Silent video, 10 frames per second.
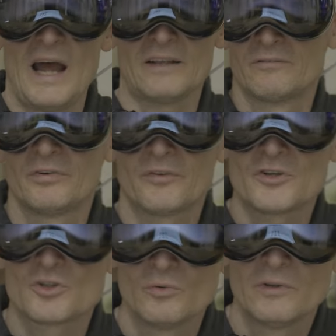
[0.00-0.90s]

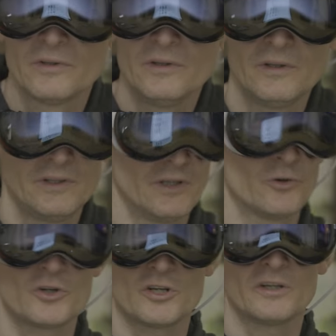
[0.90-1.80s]
48 Stunden hier in
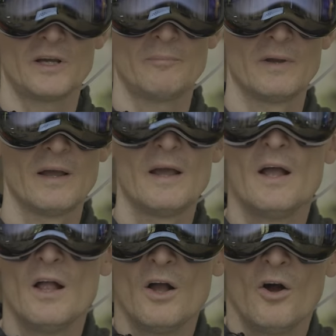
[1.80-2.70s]
Deutschland haben.
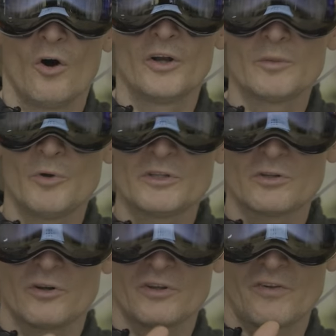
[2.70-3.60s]
Heute möchte
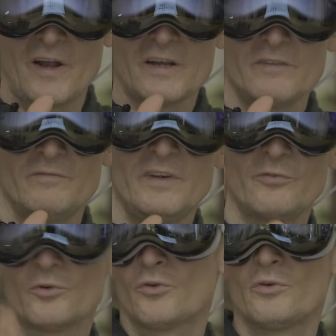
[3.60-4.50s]
ich euch zeigen, wie
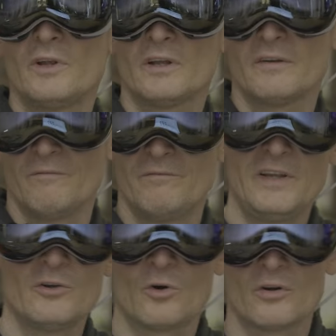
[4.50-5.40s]
funktioniert
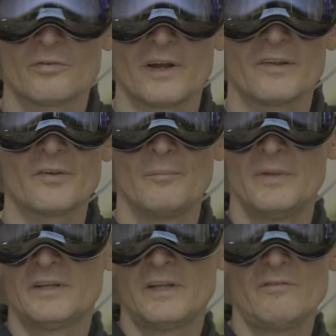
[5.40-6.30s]
Videokonferenz
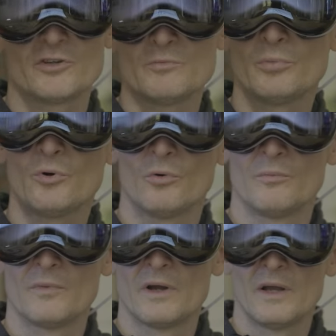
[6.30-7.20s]
mit der Vision Pro.
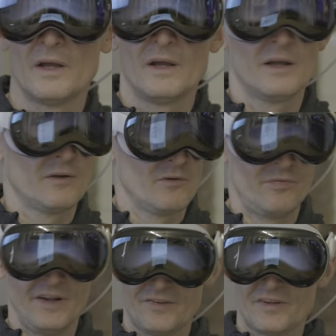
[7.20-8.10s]

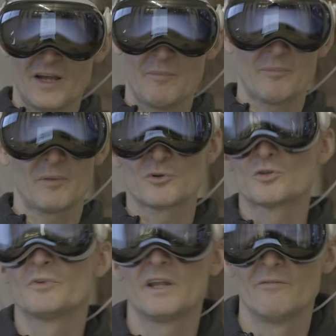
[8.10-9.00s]
FaceTime habt ihr
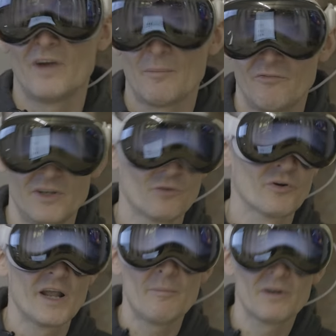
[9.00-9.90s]
bestimmt in dem Werbevideo
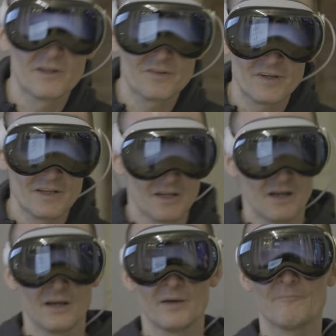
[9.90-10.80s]
von Apple gesehen.
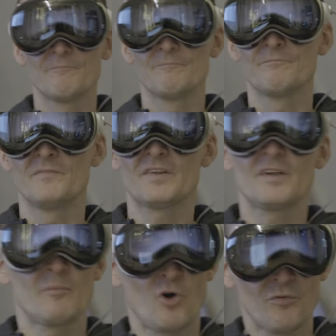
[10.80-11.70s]
Ähm, wir sind
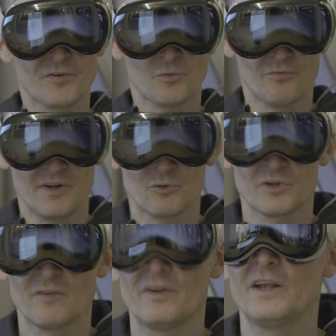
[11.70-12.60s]
im Office-Umfeld
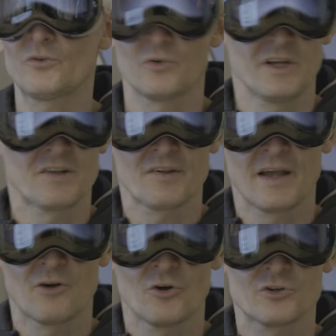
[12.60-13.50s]
unterwegs und ich
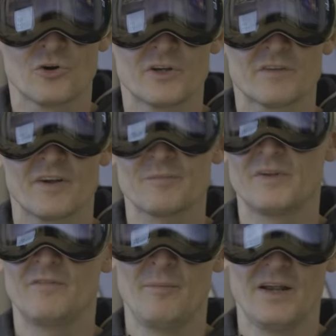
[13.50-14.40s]
zeige euch heute, was
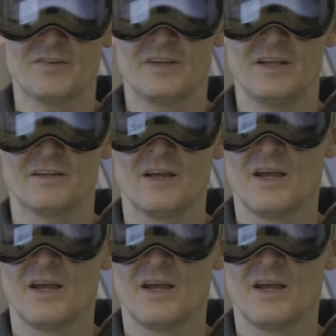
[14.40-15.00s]
mit WebEx geht.